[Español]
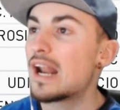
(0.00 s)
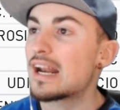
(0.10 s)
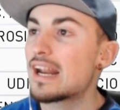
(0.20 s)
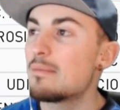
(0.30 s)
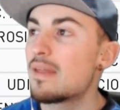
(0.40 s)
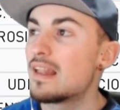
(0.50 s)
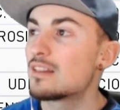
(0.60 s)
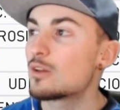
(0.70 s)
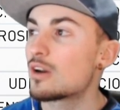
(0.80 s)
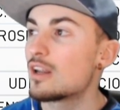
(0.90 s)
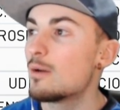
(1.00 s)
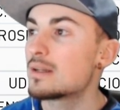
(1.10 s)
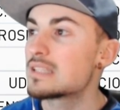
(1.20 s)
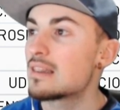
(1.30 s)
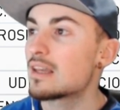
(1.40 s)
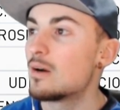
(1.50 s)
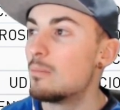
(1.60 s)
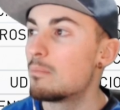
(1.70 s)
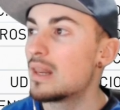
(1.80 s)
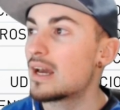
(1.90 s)
rama del torneo bastante
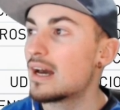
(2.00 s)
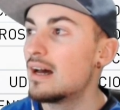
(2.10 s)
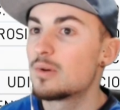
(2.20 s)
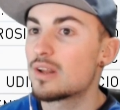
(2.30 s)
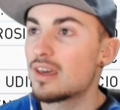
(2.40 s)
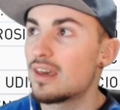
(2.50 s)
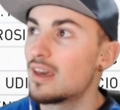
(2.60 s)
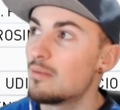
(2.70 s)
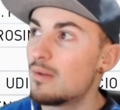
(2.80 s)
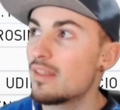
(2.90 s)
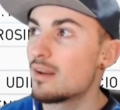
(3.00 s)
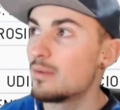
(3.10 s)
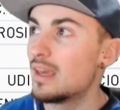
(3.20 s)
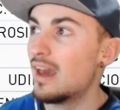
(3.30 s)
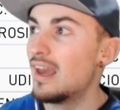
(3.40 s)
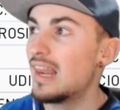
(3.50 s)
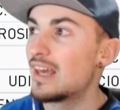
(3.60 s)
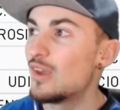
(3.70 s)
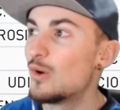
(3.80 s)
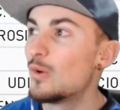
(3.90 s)
compleja, porque madre mía, ¿eh? la
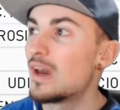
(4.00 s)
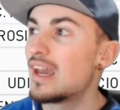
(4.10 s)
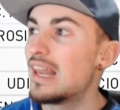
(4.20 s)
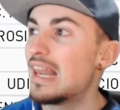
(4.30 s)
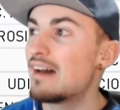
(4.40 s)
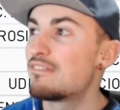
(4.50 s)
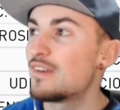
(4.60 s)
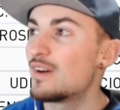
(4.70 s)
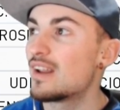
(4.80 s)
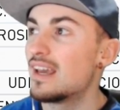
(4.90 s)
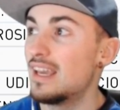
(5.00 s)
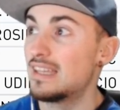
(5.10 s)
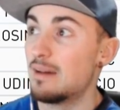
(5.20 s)
Juve, la Fiore y